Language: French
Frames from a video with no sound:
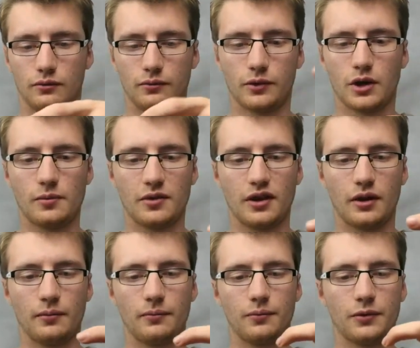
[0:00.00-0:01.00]
ça.
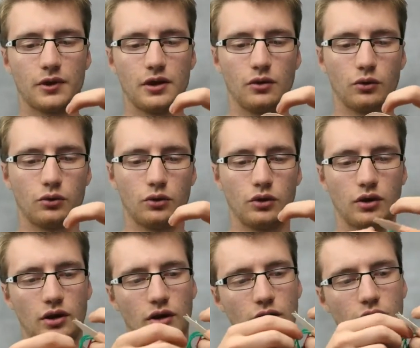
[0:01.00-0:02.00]
Et on tourne. Euh,
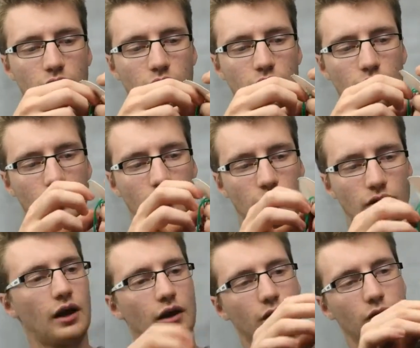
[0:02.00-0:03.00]
ah,
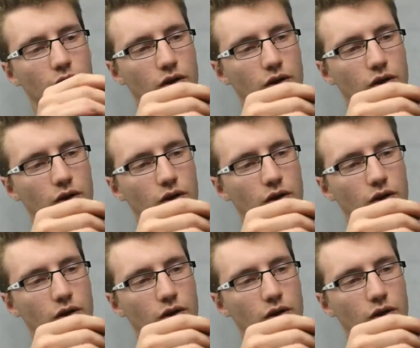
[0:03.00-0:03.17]
donc,